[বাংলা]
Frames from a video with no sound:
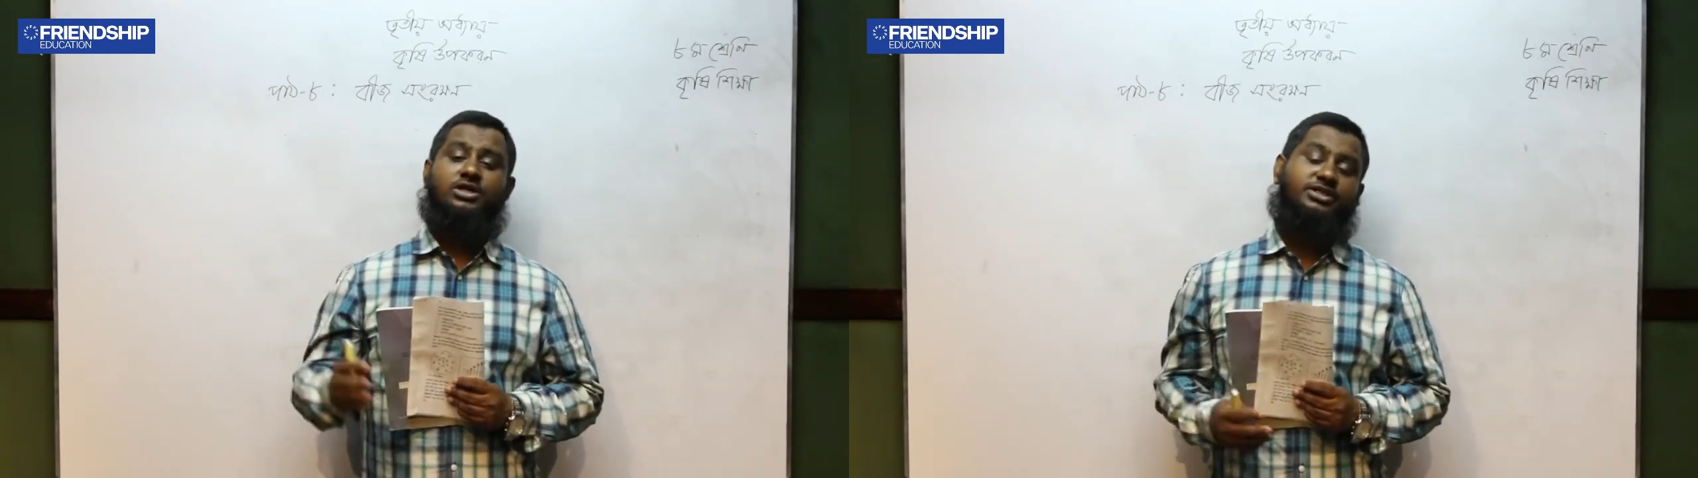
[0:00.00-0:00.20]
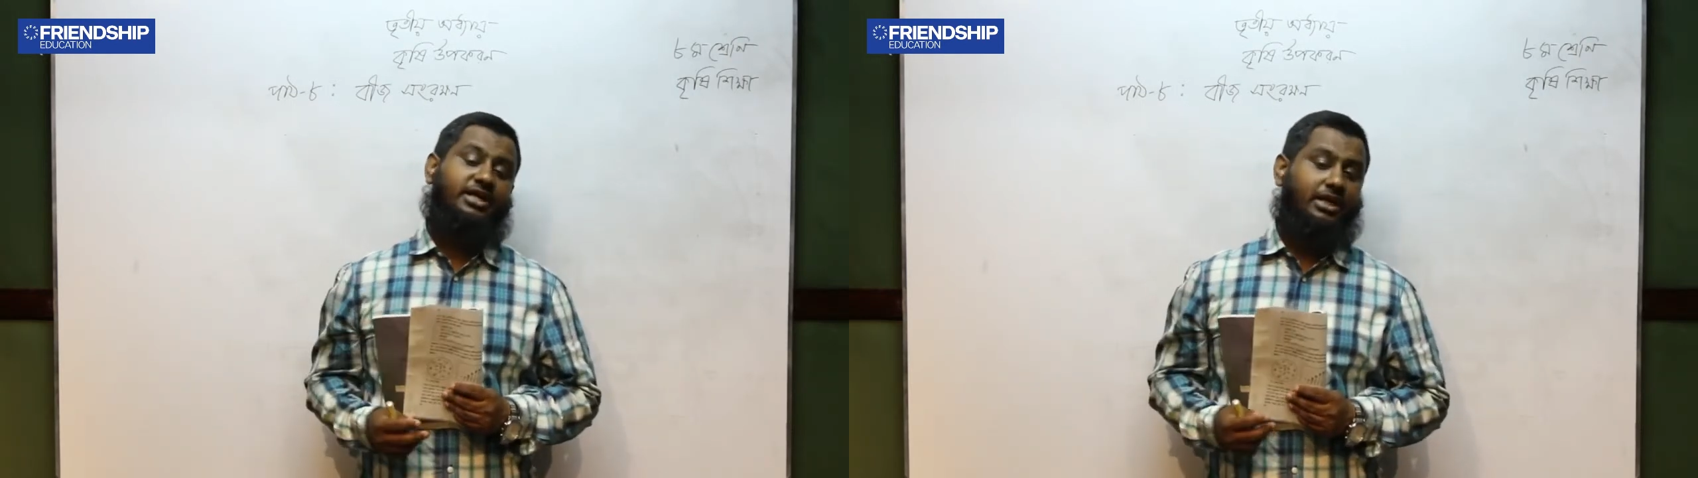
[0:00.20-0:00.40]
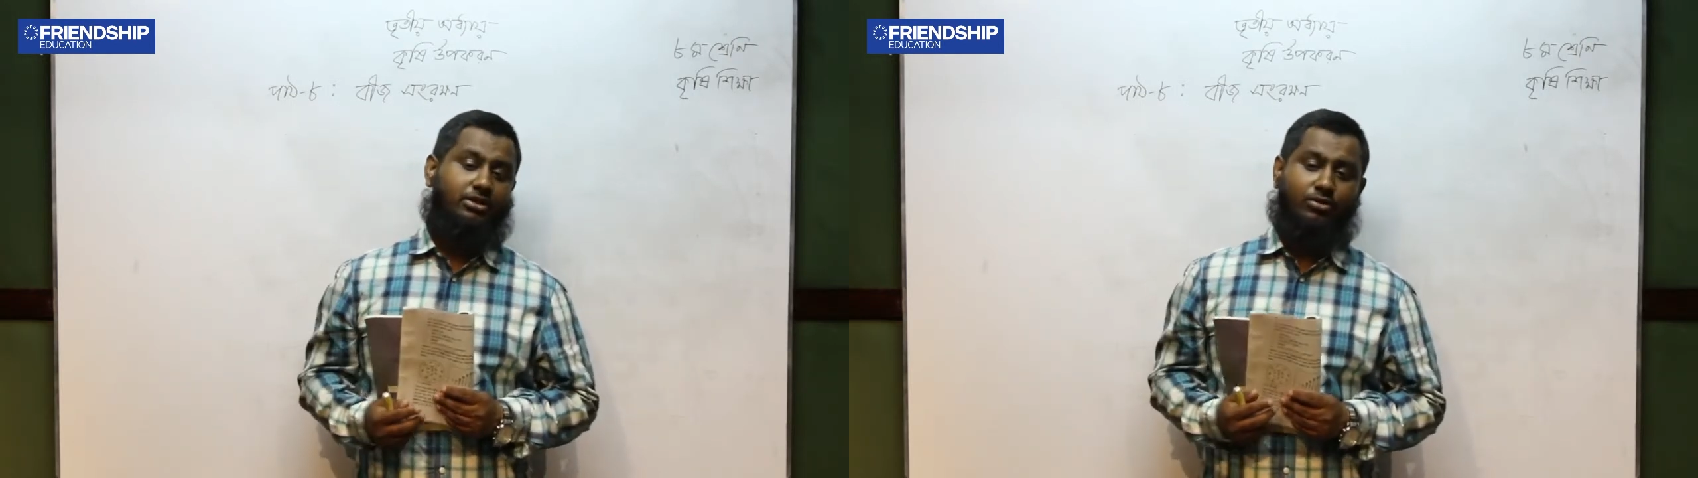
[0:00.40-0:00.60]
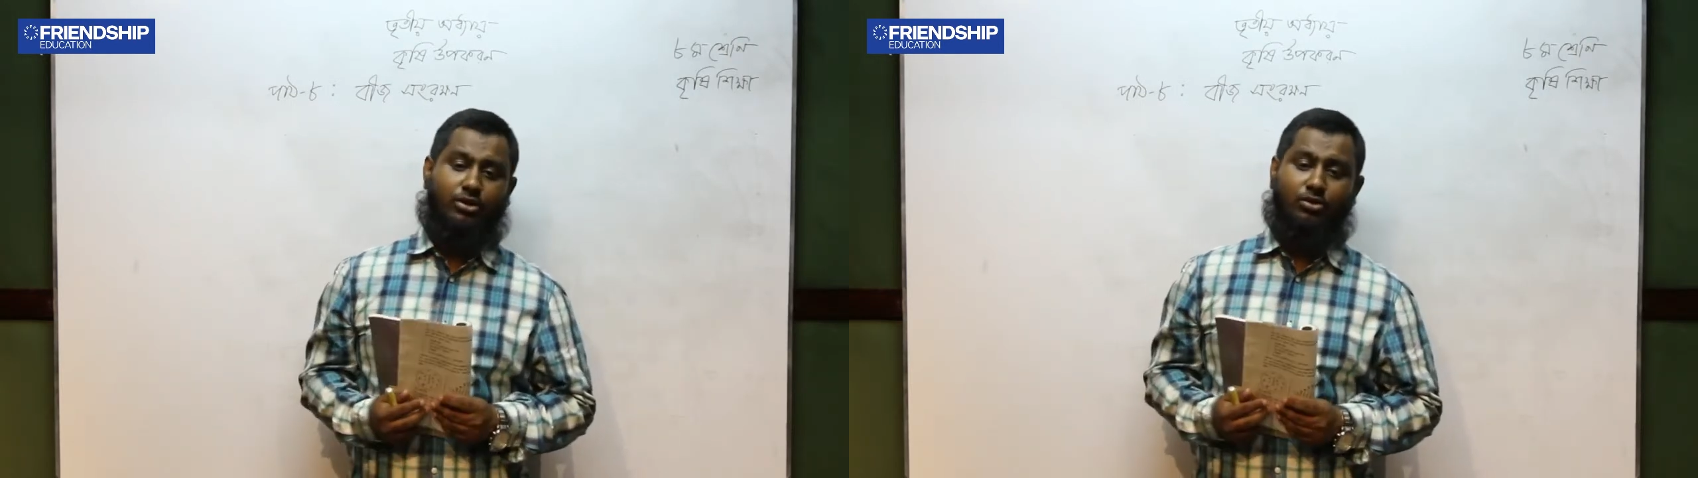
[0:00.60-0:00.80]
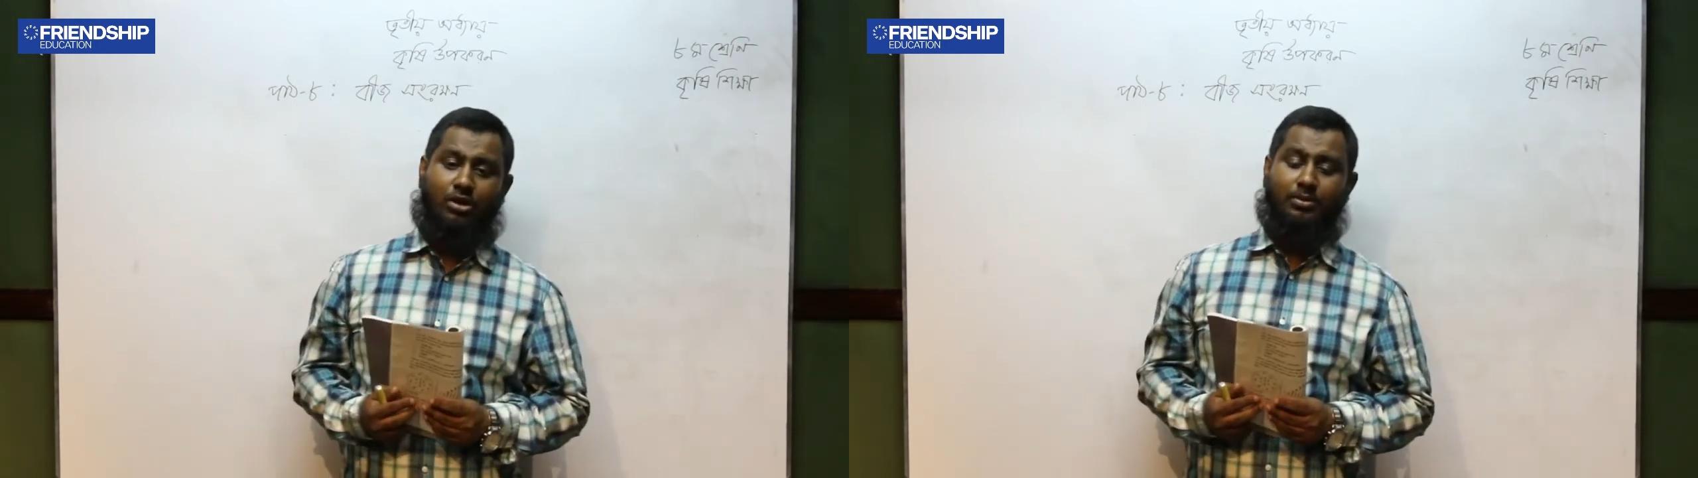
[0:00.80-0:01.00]
সেক্ষেত্রেও
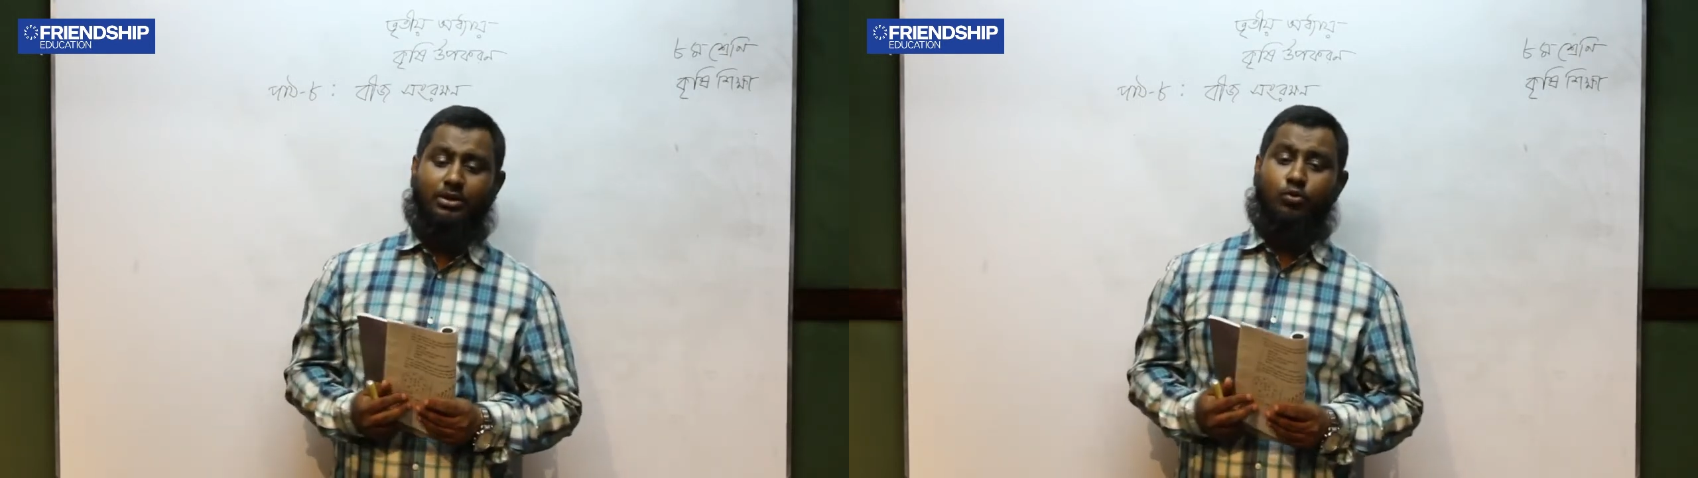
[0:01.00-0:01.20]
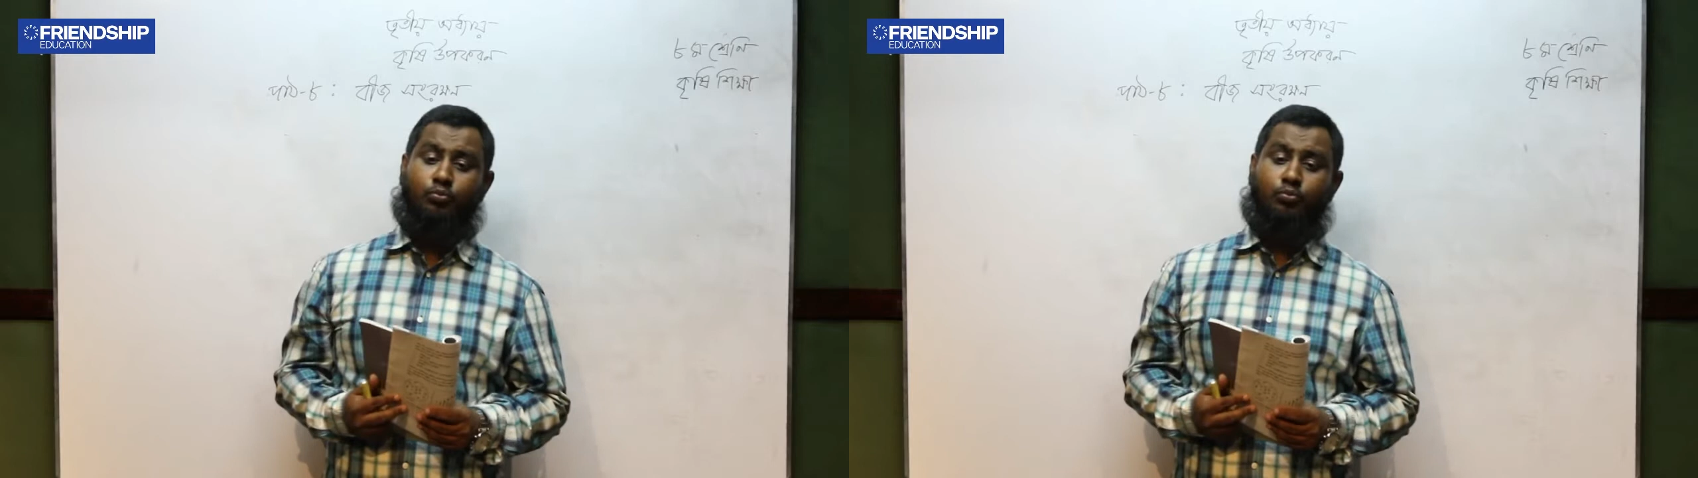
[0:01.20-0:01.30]
কিন্তু আমাদের